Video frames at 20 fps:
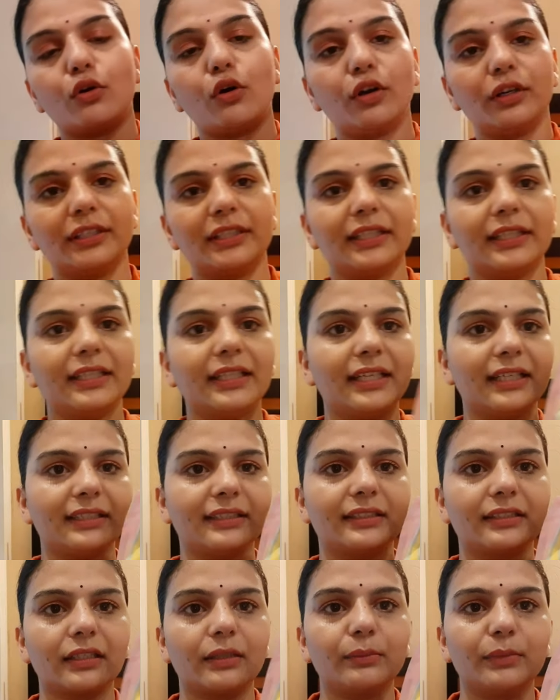कॉटन है
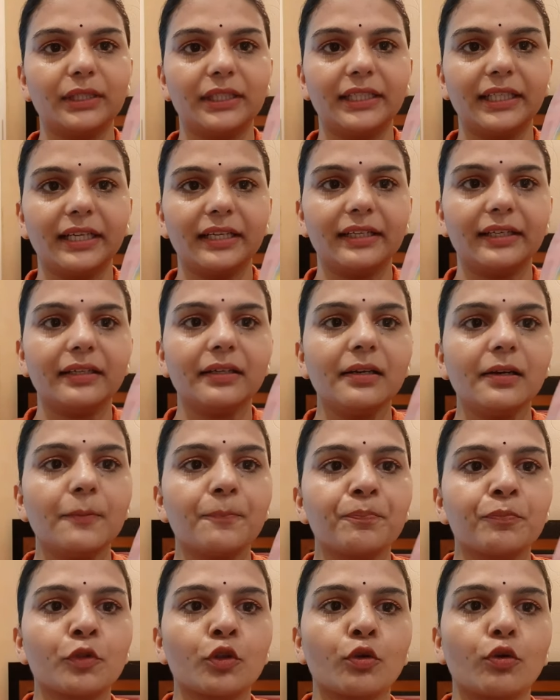इसका मटेरियल
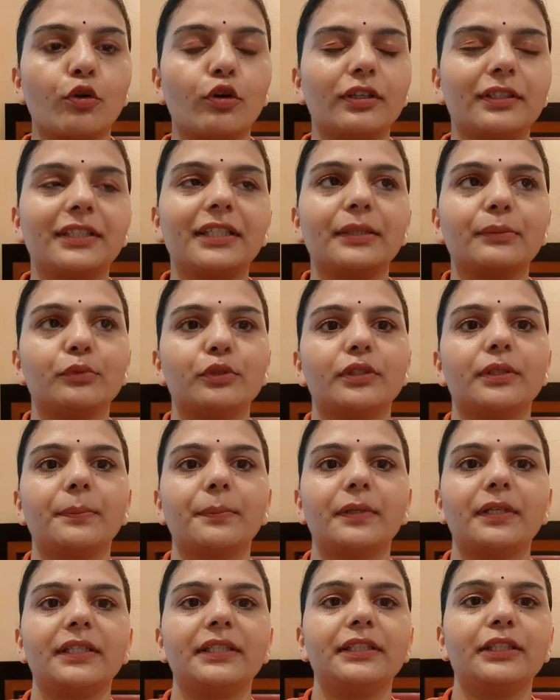और ये मुझे
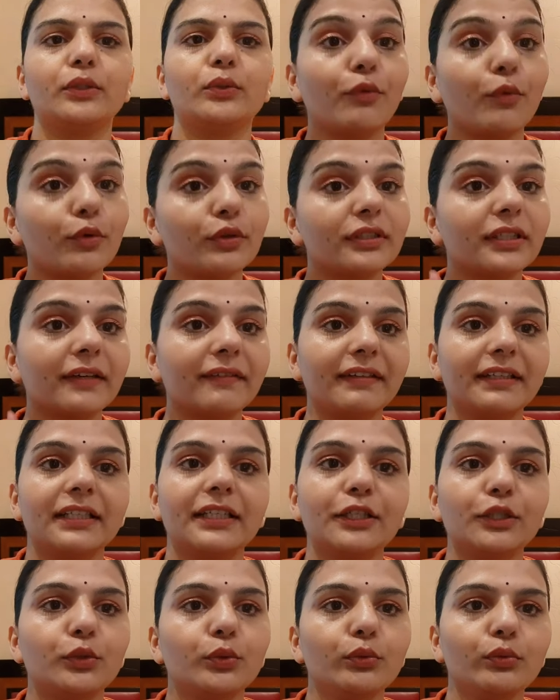पड़ी थी फ़ोर
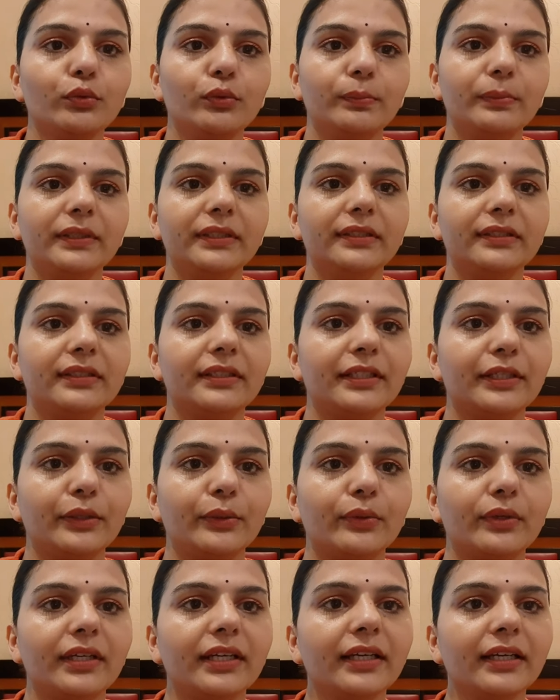सेवेंटी टू रुपीज़
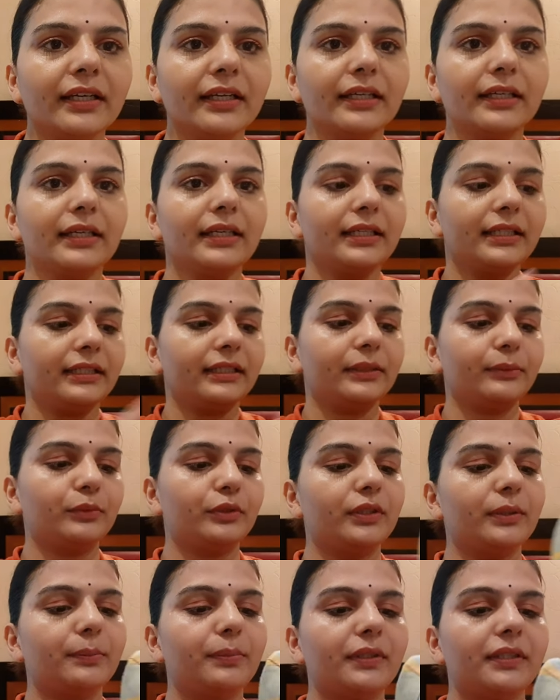की ओके ये
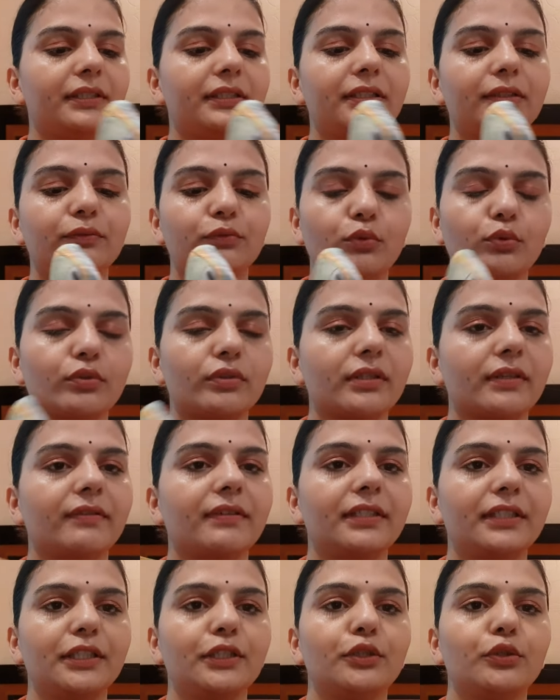मुझे पड़ी थी फ़ोर
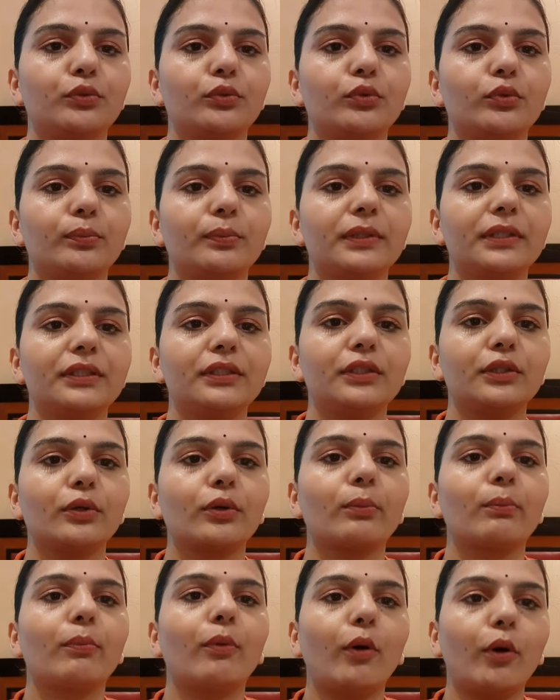सेवेंटी टू रुपीज़ की
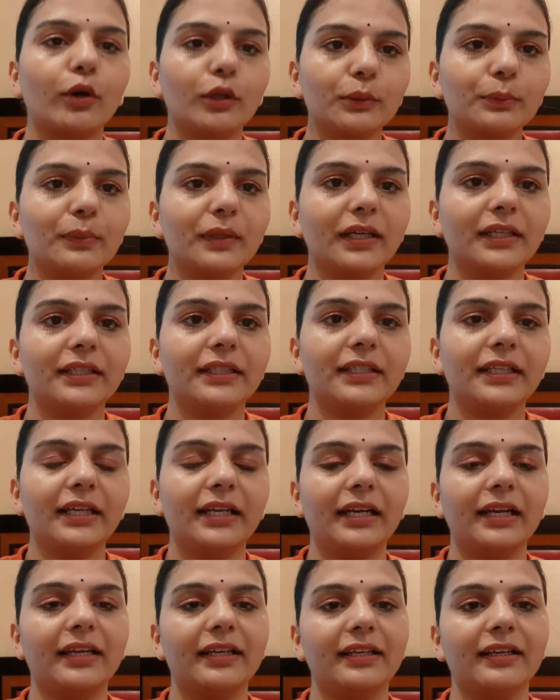और बहुत प्यारी
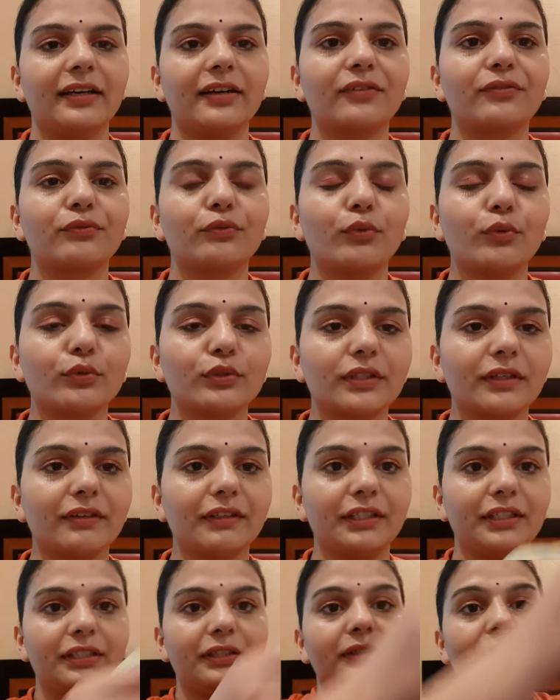डील है यार फ़ोर
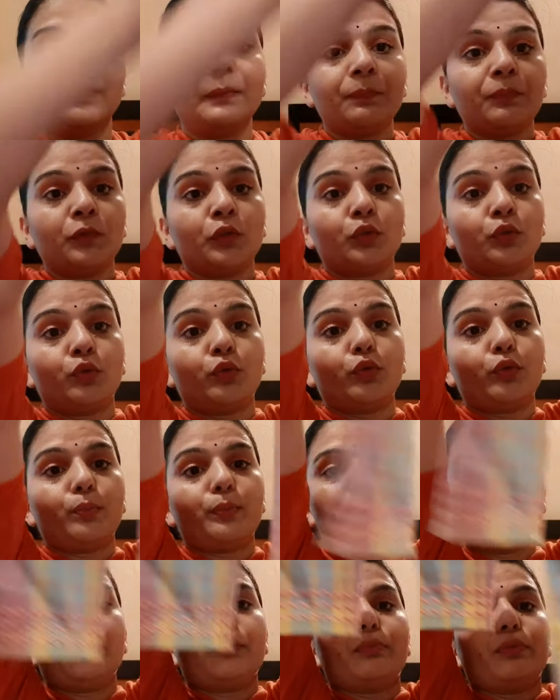सेवेंटी टू
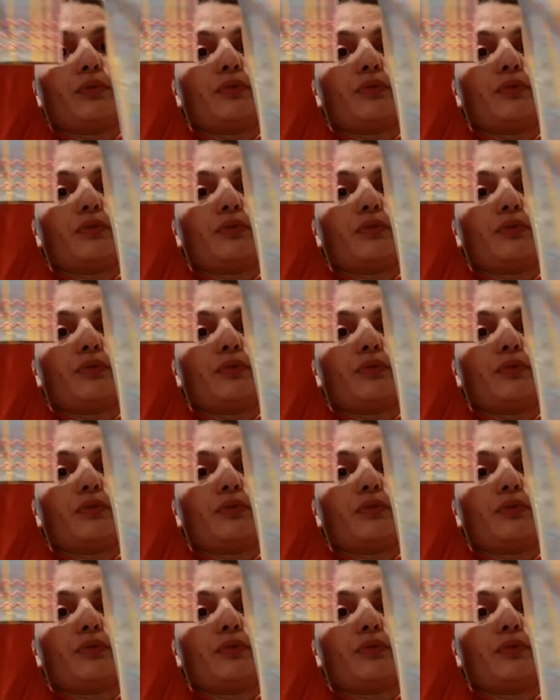रुपीज़